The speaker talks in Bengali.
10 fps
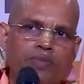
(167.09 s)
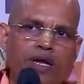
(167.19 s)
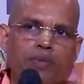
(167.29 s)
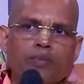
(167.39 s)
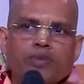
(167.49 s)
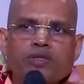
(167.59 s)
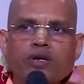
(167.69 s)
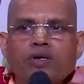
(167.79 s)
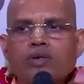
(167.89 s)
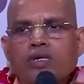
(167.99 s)
প্রেম
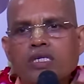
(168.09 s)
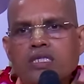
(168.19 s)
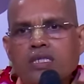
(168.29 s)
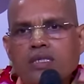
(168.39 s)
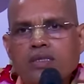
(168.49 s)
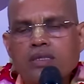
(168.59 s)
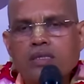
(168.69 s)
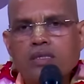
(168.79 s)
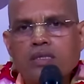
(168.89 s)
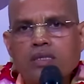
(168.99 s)
বিতরণ করেছেন
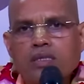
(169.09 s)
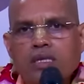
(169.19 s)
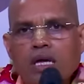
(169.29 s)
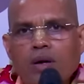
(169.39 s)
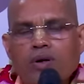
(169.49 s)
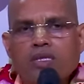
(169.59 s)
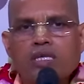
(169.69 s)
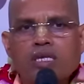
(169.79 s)
এবং